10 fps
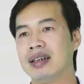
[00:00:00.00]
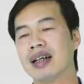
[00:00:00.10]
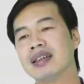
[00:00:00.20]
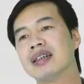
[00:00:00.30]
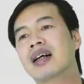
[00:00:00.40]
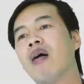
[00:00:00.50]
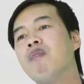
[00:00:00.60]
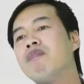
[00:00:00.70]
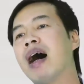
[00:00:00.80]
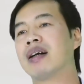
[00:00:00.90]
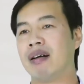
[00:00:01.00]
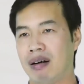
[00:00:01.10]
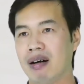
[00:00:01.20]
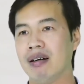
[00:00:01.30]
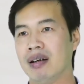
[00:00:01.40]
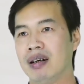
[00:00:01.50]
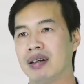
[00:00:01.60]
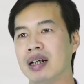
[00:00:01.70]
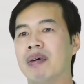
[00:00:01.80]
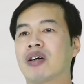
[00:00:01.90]
những cái sự công bằng đó
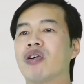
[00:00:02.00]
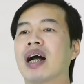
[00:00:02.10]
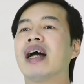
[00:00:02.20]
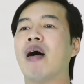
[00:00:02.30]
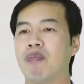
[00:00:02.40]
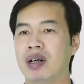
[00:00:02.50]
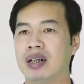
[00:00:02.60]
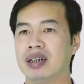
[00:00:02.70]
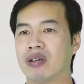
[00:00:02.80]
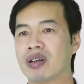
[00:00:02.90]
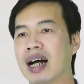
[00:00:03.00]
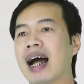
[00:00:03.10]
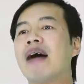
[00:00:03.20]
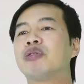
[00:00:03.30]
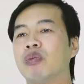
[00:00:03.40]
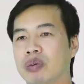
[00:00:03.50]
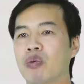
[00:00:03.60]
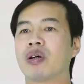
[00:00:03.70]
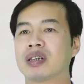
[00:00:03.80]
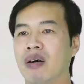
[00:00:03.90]
để mà con cái học để con cái áp dụng
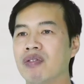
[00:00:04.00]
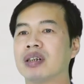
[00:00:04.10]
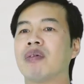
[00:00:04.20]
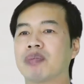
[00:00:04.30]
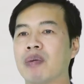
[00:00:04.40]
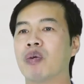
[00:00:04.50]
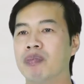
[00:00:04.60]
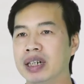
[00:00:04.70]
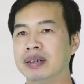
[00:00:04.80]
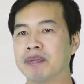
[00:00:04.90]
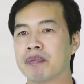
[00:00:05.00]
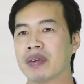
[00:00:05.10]
trong cuộc sống và trong học tập của mình